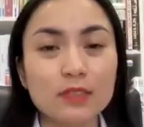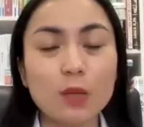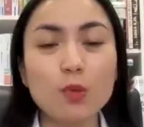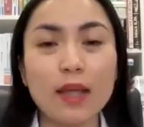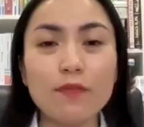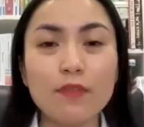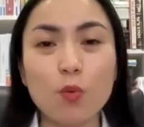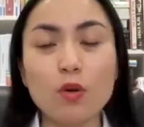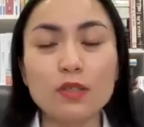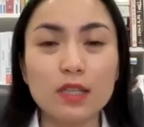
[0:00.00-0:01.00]
xong rồi anh phải
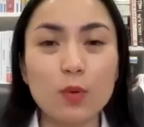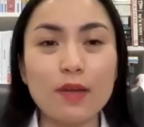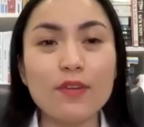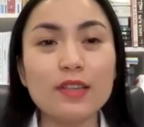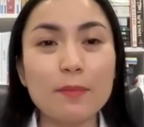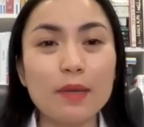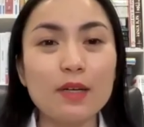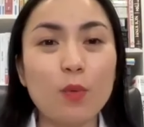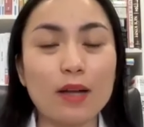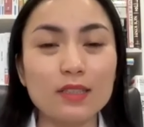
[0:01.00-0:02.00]
uống những cái loại
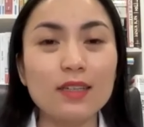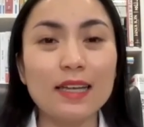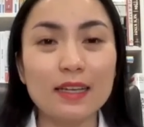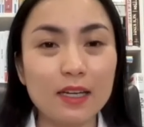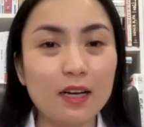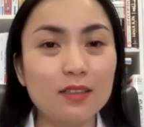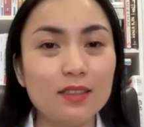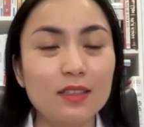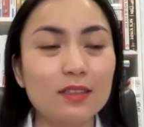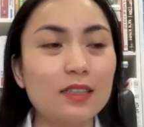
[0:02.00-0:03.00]
vitamin khoáng chất này kia
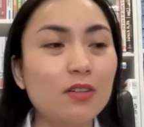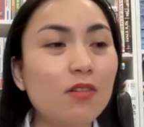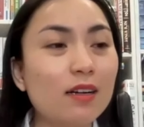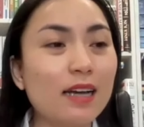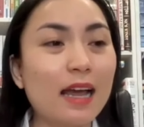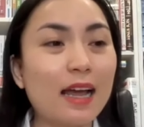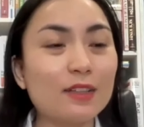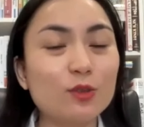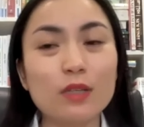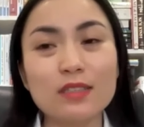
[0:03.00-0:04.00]
thì thường
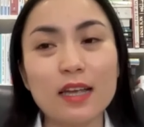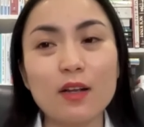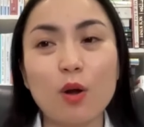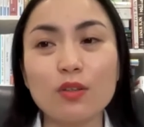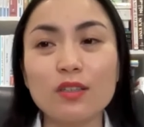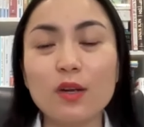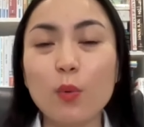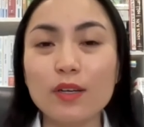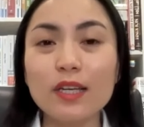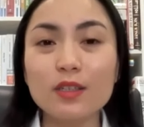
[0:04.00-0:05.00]
là chúng ta sẽ có những cái
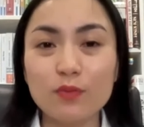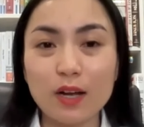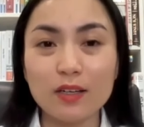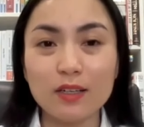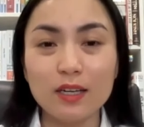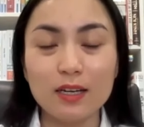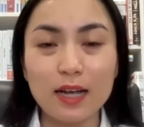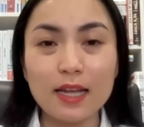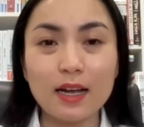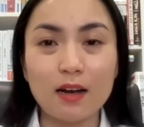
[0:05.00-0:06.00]
khuyến nghị như vậy
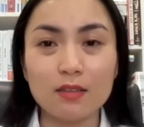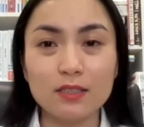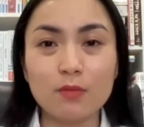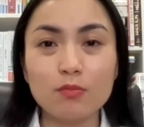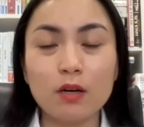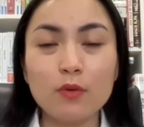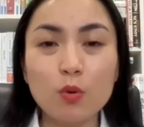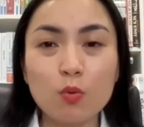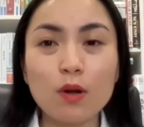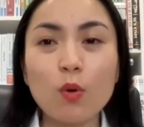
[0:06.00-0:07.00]
ngay cả trong ờ,
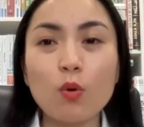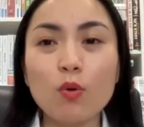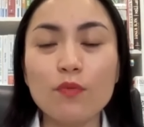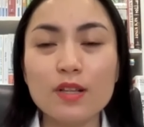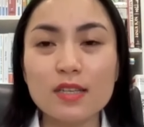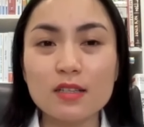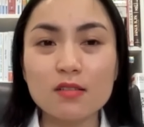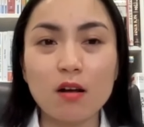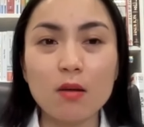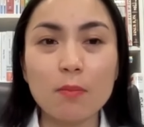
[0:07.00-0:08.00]
đội ngũ các huấn luyện viên dinh
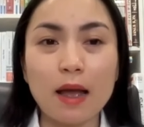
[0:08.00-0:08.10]
dưỡng